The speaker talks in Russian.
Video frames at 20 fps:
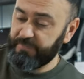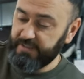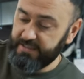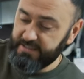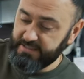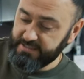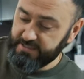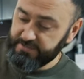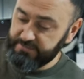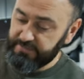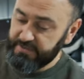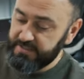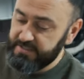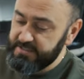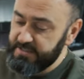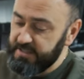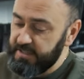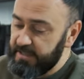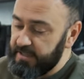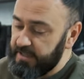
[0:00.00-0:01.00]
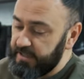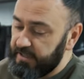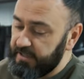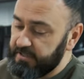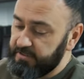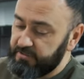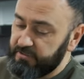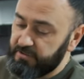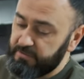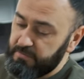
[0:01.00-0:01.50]
изофикс,
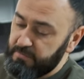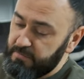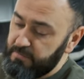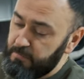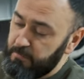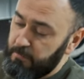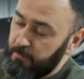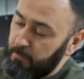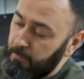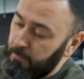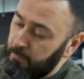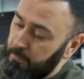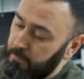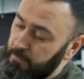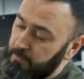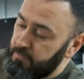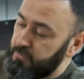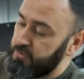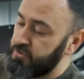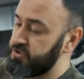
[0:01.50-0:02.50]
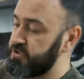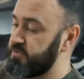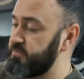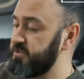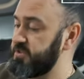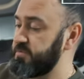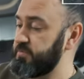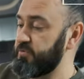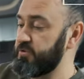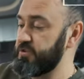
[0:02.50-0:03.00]
который можем
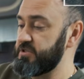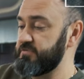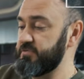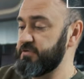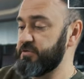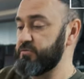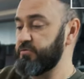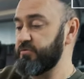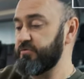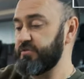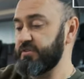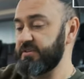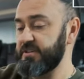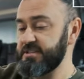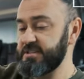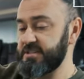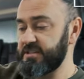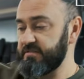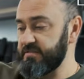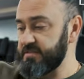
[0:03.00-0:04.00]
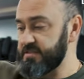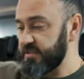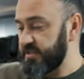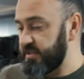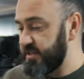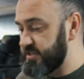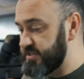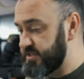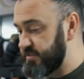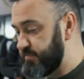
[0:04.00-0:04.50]
использовать. Он вытаскивается
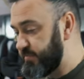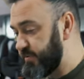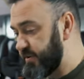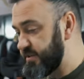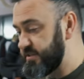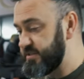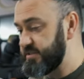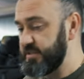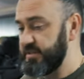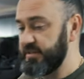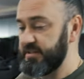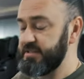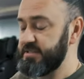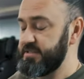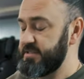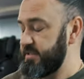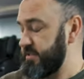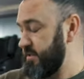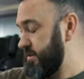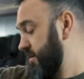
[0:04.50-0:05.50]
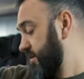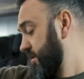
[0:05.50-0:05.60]
каждый по отдельности.